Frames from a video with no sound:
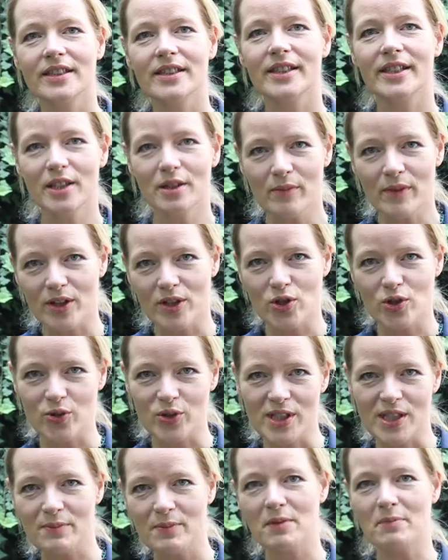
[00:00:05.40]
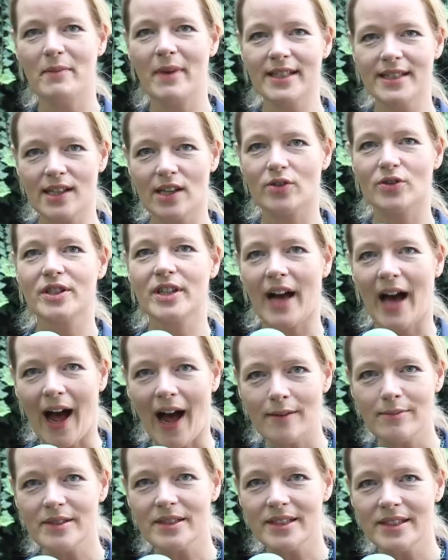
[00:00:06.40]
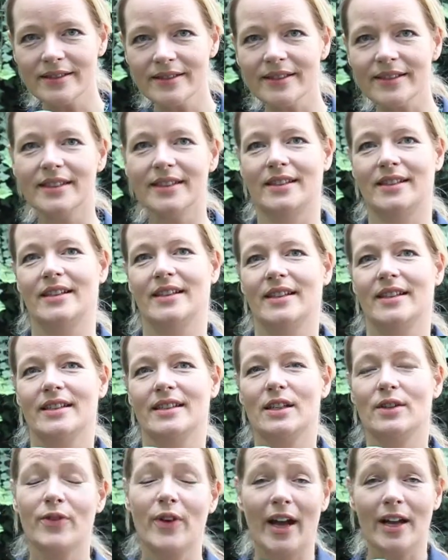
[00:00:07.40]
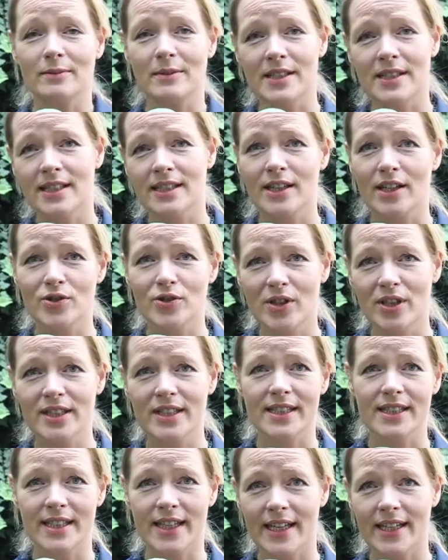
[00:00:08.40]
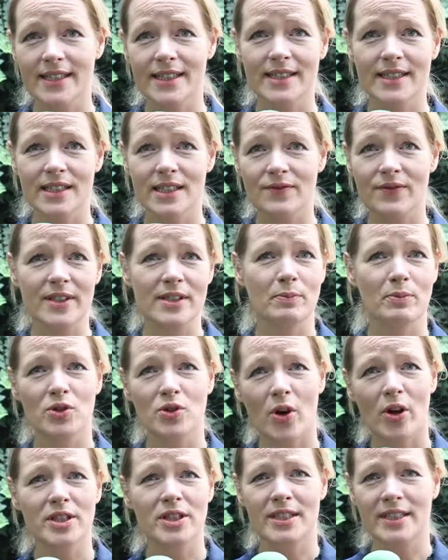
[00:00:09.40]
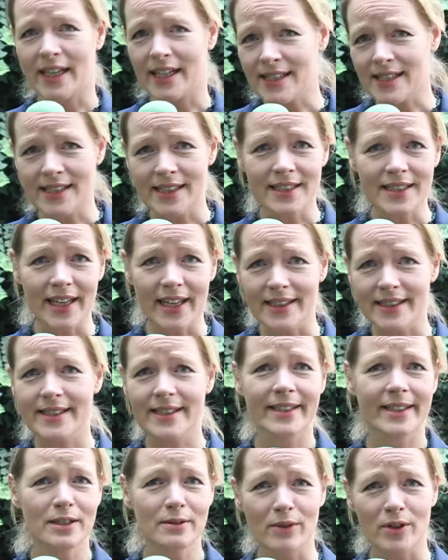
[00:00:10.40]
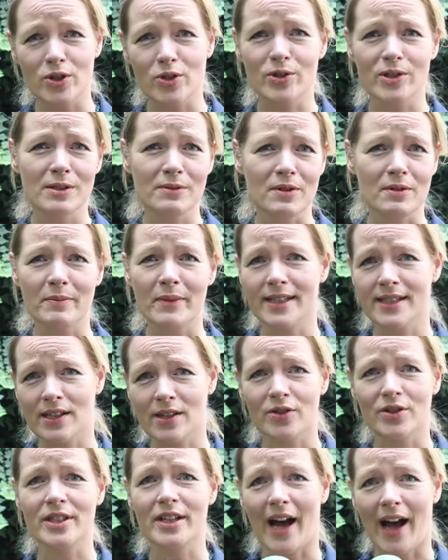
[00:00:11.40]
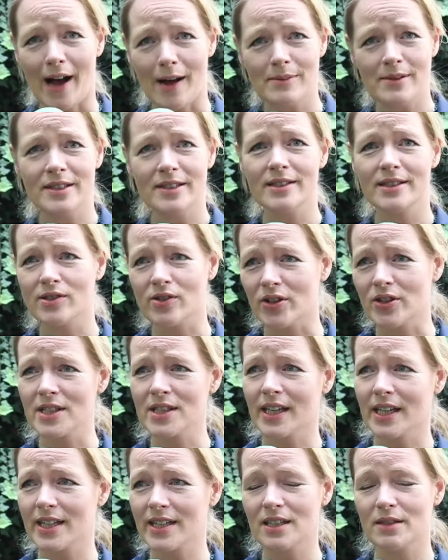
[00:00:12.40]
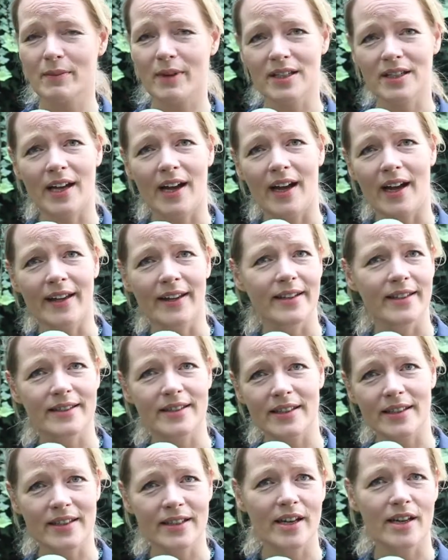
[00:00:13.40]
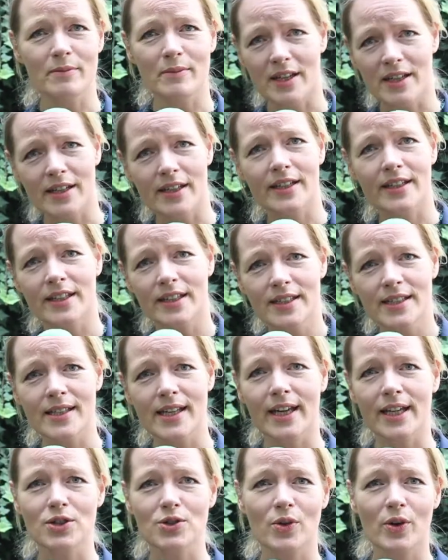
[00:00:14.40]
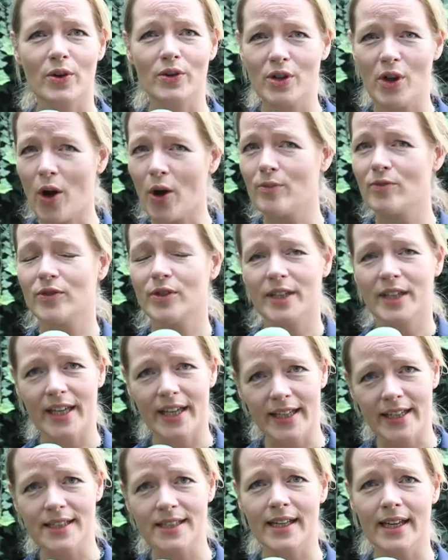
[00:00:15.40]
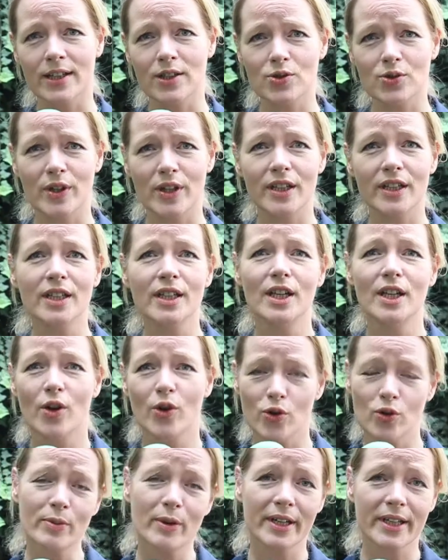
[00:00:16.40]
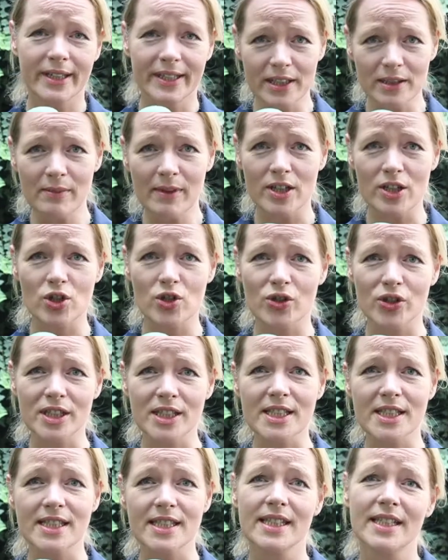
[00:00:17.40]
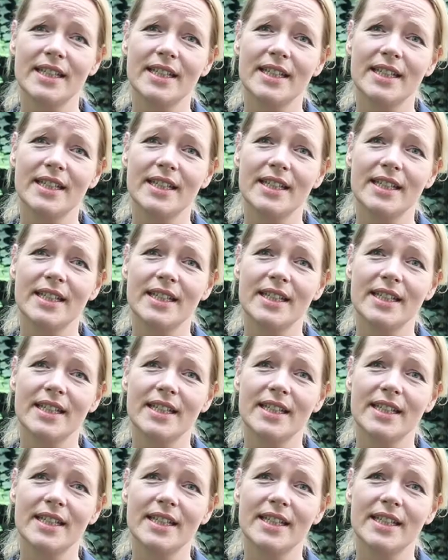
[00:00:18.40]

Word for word: Klimaschutz mit Messer und Gabel. Da fragt man sich natürlich als erstes, was bedeutet das denn jetzt? Klimaschutz mit Messer und Gabel. Sonst redet man ja eigentlich eher im Energiesektor oder auch im Verkehrssektor über Klimaschutz.